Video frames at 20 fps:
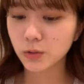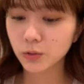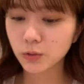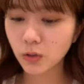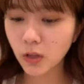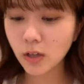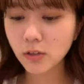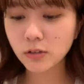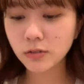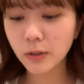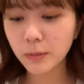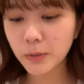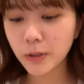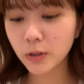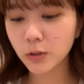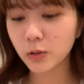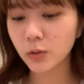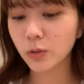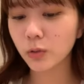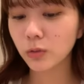の
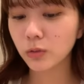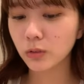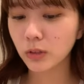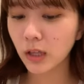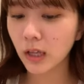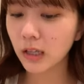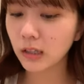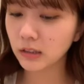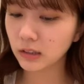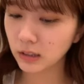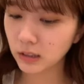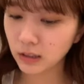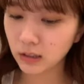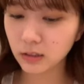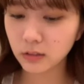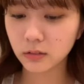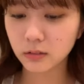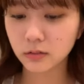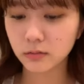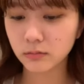アルファベットなーに
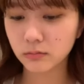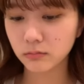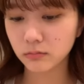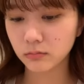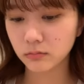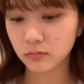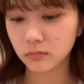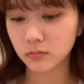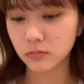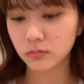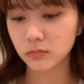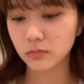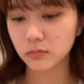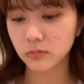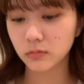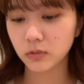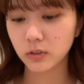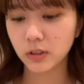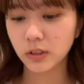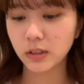
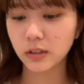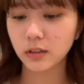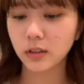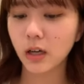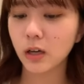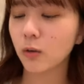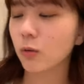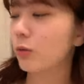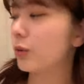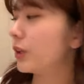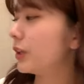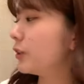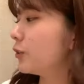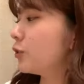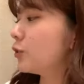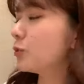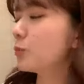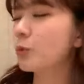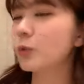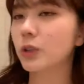かっこ理
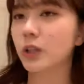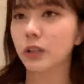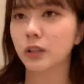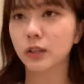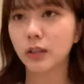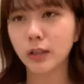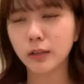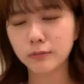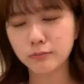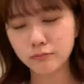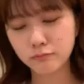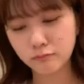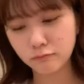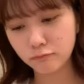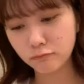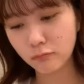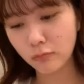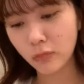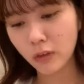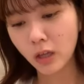由もだって
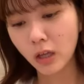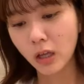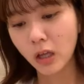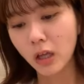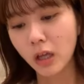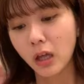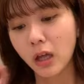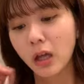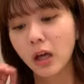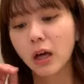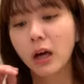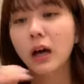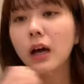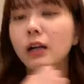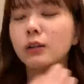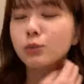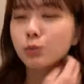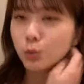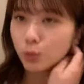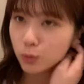あ
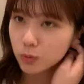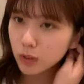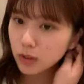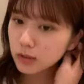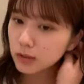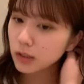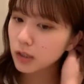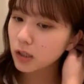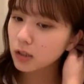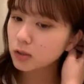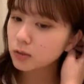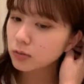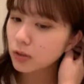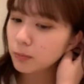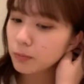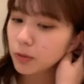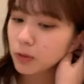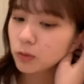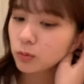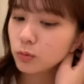る同じ
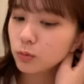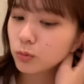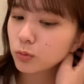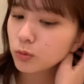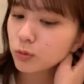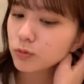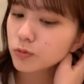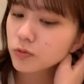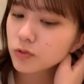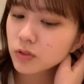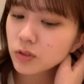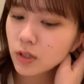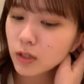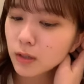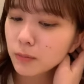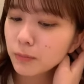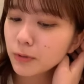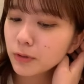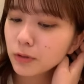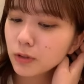アルファベットを4つ並
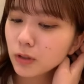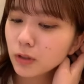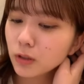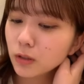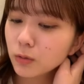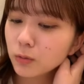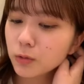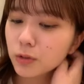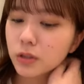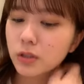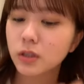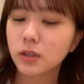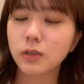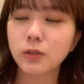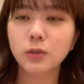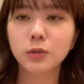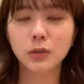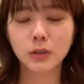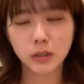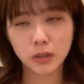べるだけで美味しい
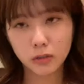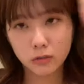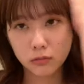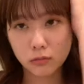料理